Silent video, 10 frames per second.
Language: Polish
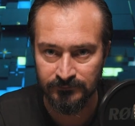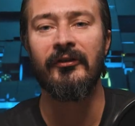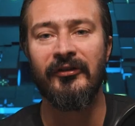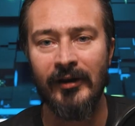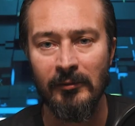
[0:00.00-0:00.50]

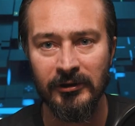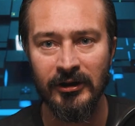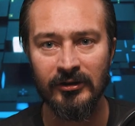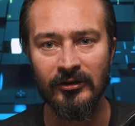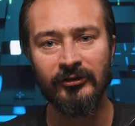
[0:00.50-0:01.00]
Sam
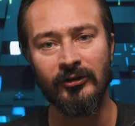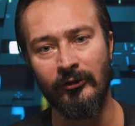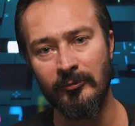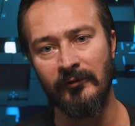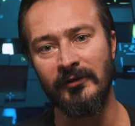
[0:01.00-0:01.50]
kiedyś
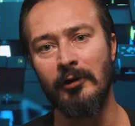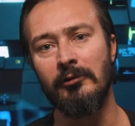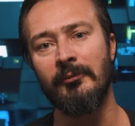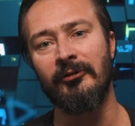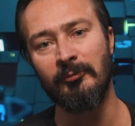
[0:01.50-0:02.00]

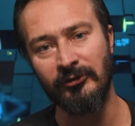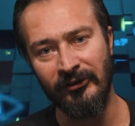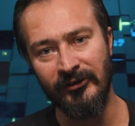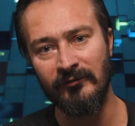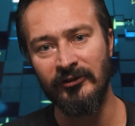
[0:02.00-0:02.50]
rozmawiałem z
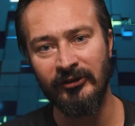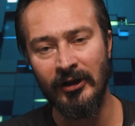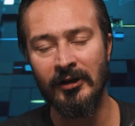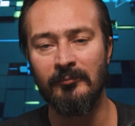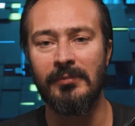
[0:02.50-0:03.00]

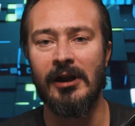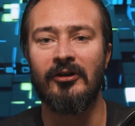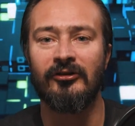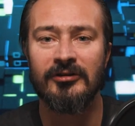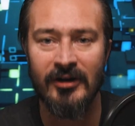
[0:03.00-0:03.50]
przedstawicielem
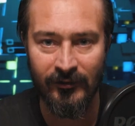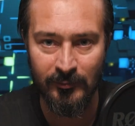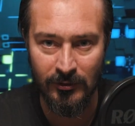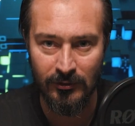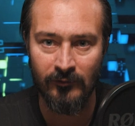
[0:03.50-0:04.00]
branży
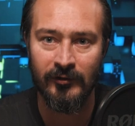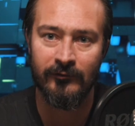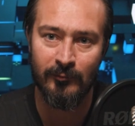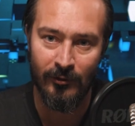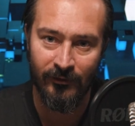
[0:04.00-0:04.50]
transportowej
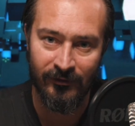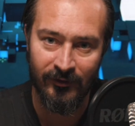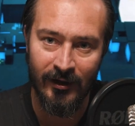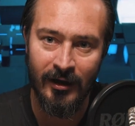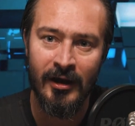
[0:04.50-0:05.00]
w
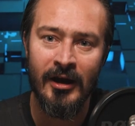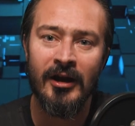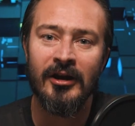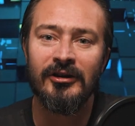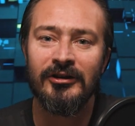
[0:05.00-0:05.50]
Polsce
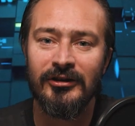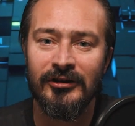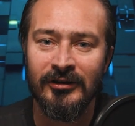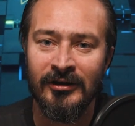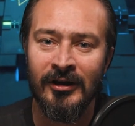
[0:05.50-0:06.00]

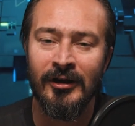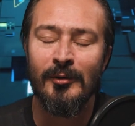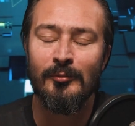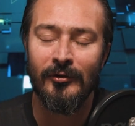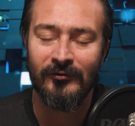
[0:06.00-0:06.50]
i
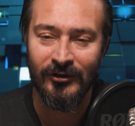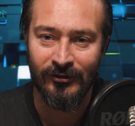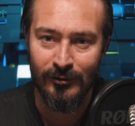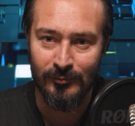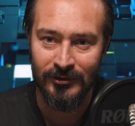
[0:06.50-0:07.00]

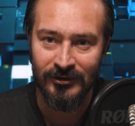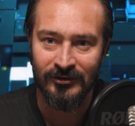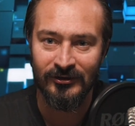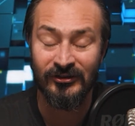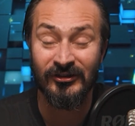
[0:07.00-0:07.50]
powiedział
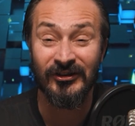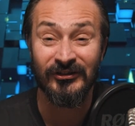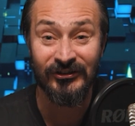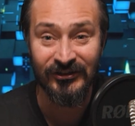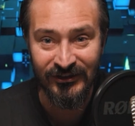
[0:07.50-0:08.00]
mi, że
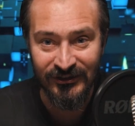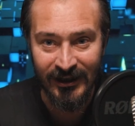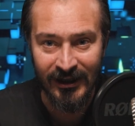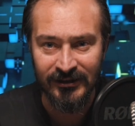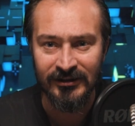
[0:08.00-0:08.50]

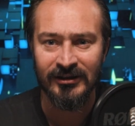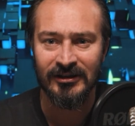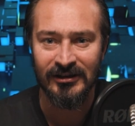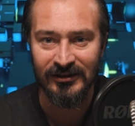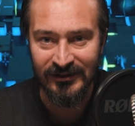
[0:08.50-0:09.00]
dzisiaj
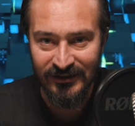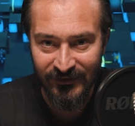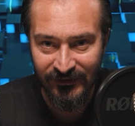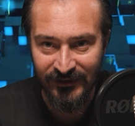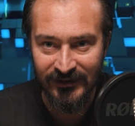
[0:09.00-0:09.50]

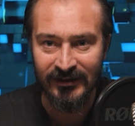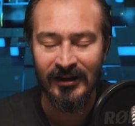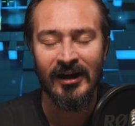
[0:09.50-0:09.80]
leasing